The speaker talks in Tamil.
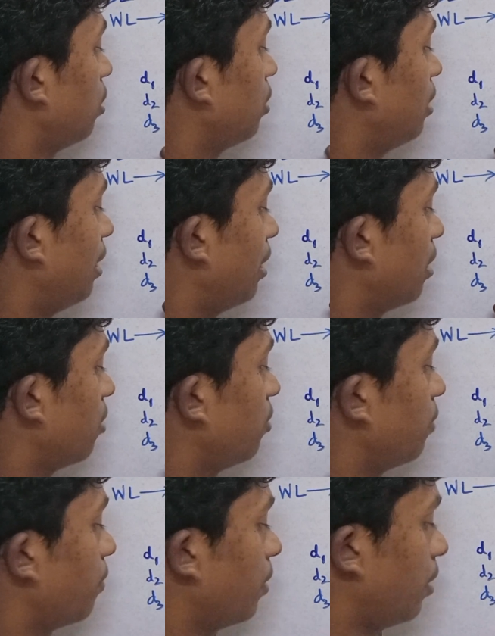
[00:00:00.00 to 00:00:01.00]
கீழே தான்
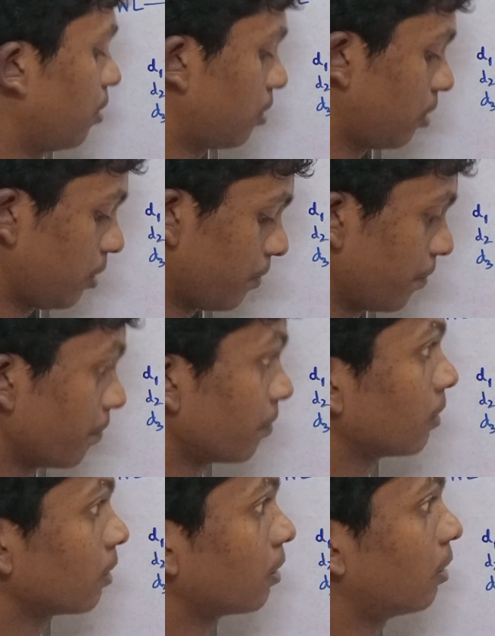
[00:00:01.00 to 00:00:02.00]
ஃபில் பண்ணிகிட்ருக்கு
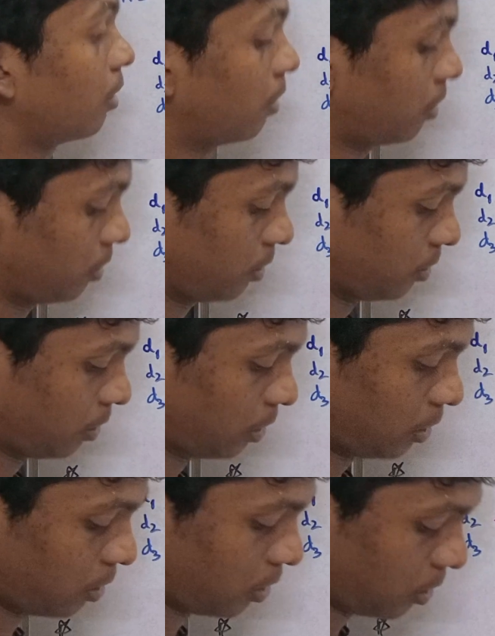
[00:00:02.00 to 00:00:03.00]

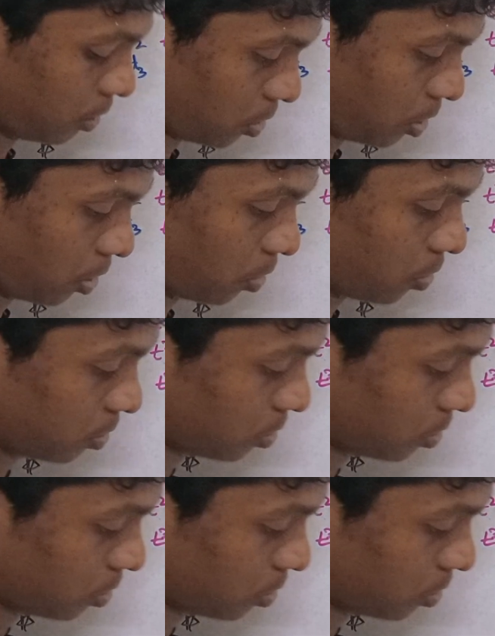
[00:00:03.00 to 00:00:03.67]
அதுதான் இங்கேயும்